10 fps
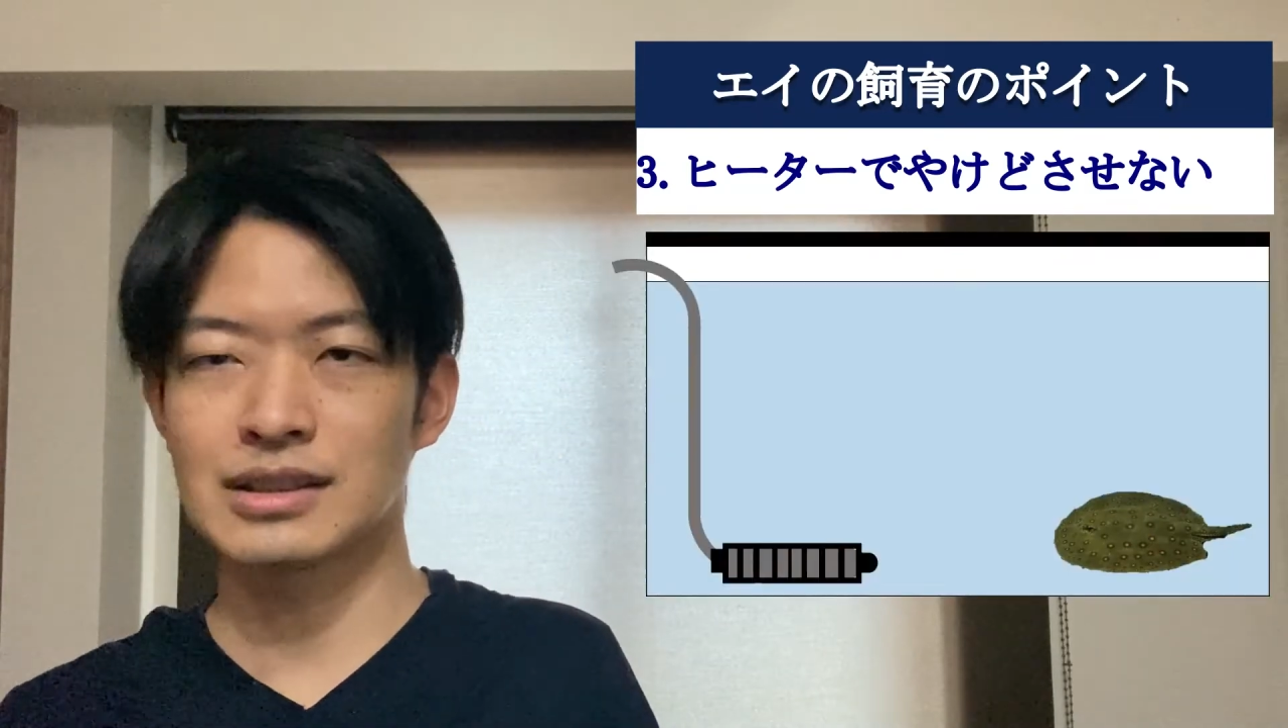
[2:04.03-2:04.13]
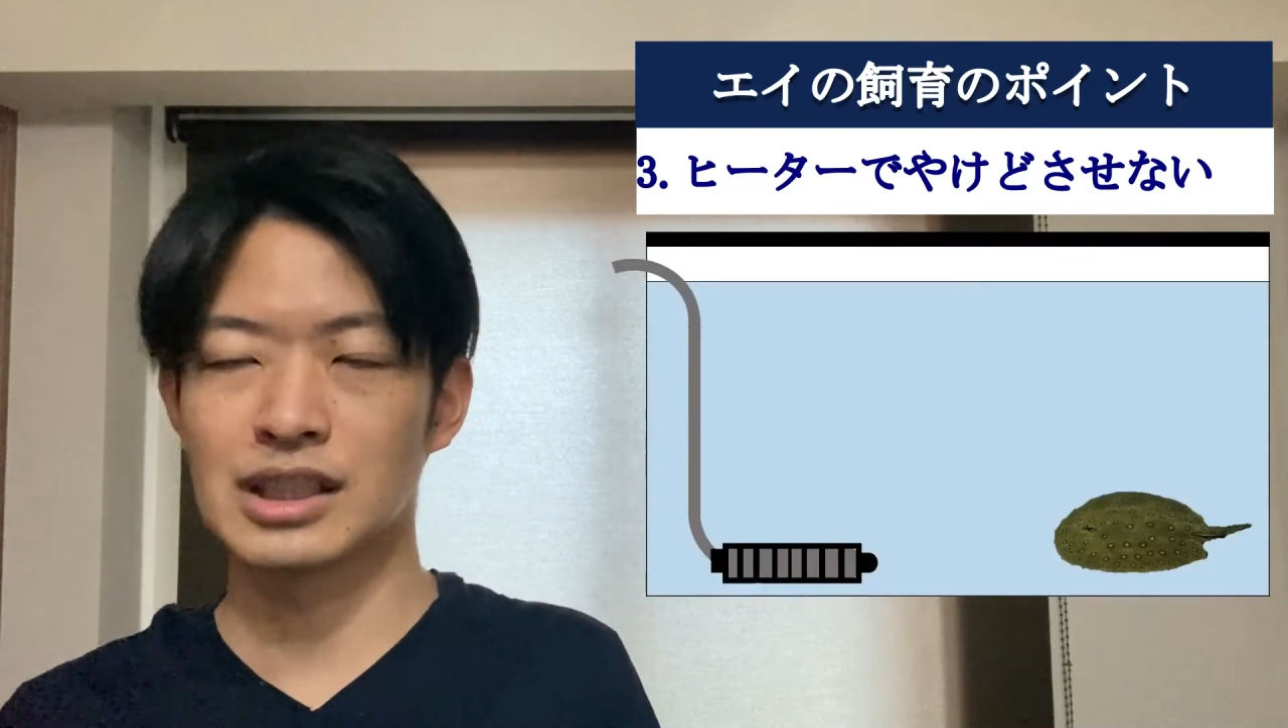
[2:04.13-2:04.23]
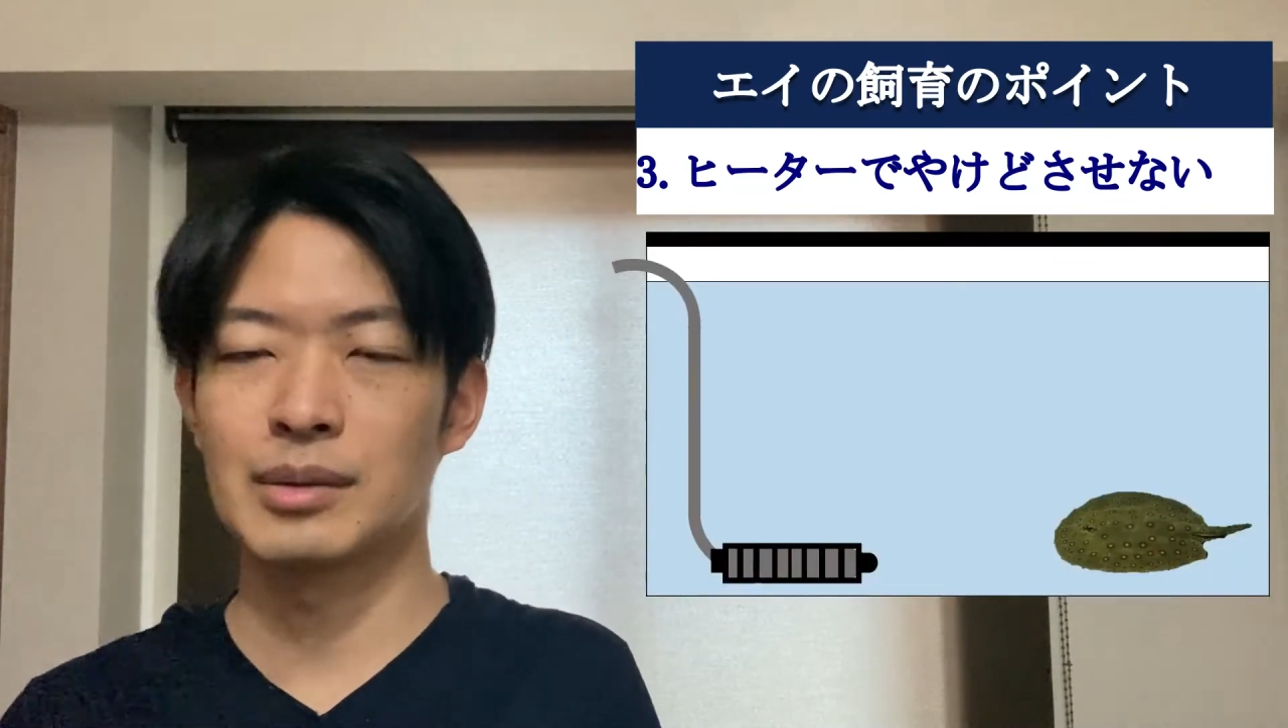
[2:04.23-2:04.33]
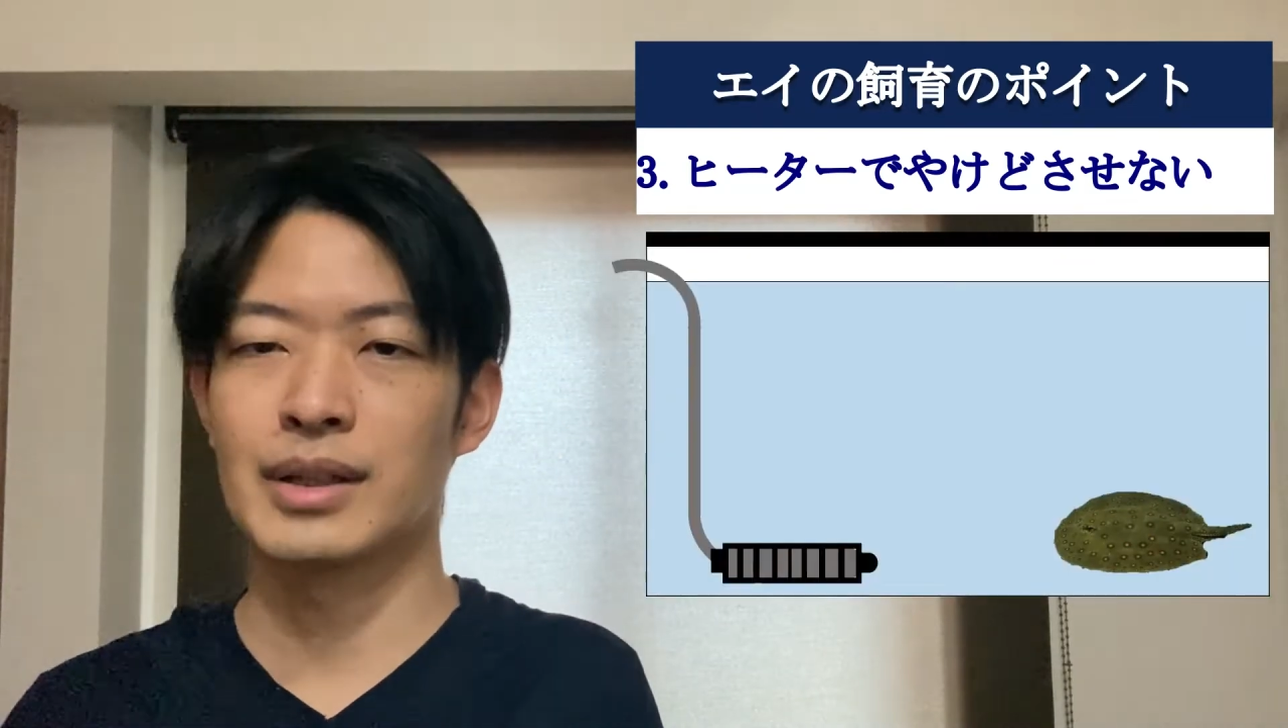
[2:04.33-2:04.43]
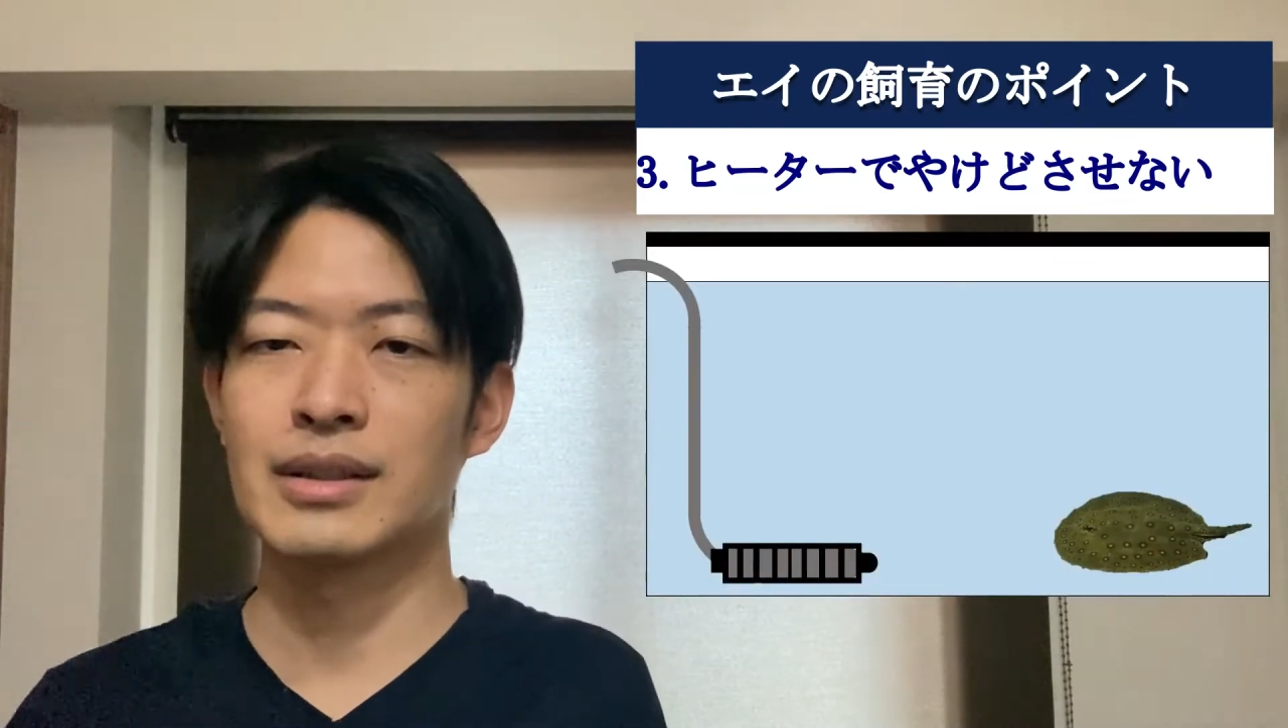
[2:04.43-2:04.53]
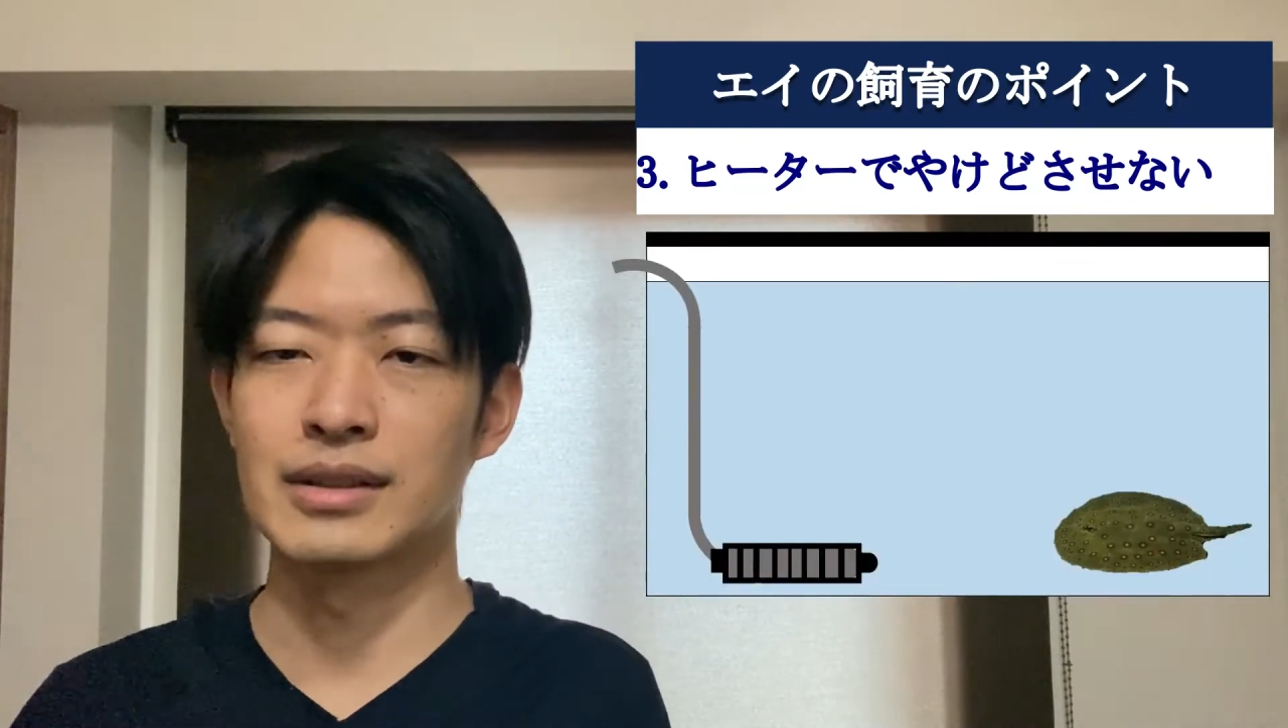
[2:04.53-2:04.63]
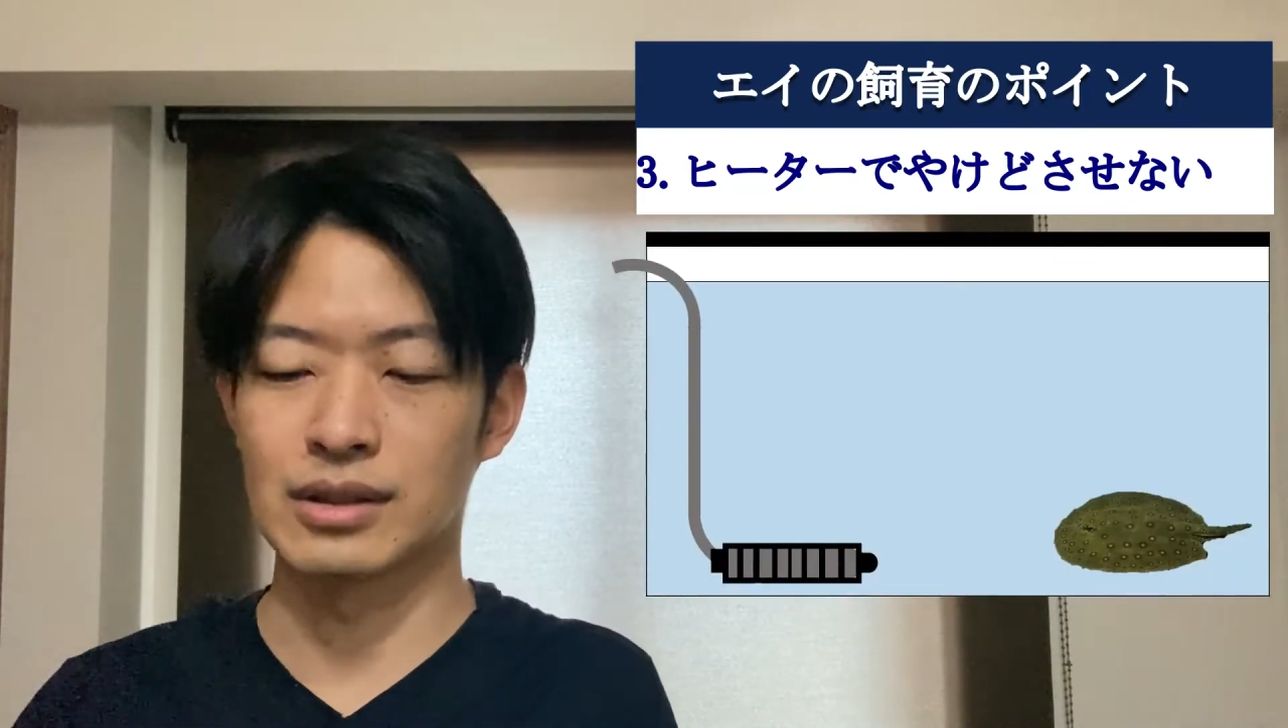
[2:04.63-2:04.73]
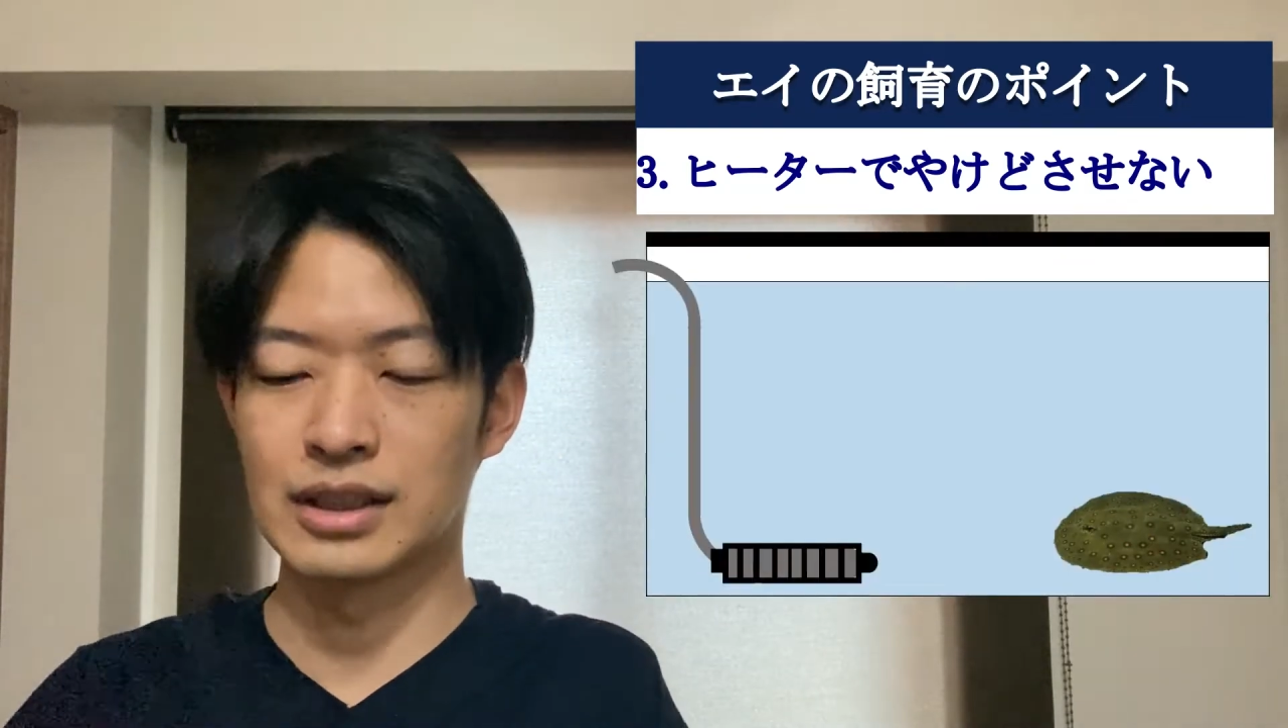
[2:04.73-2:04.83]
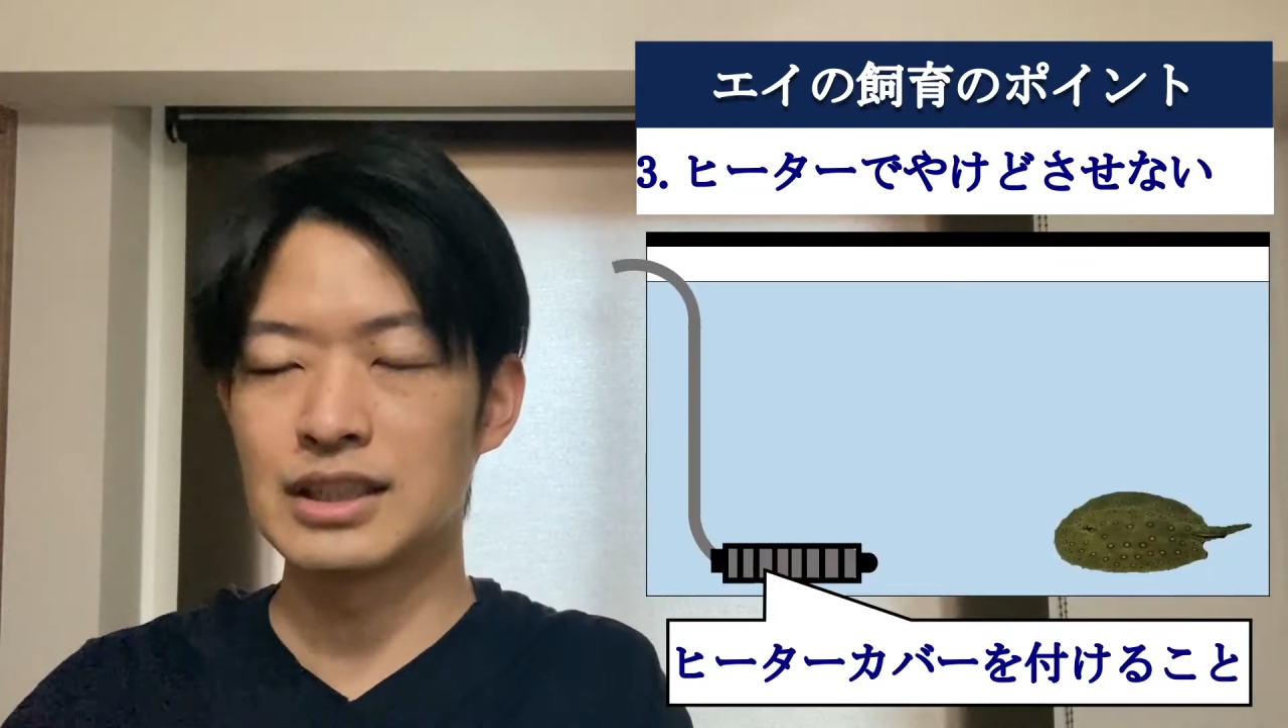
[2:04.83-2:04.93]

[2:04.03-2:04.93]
当たり前なんですけど、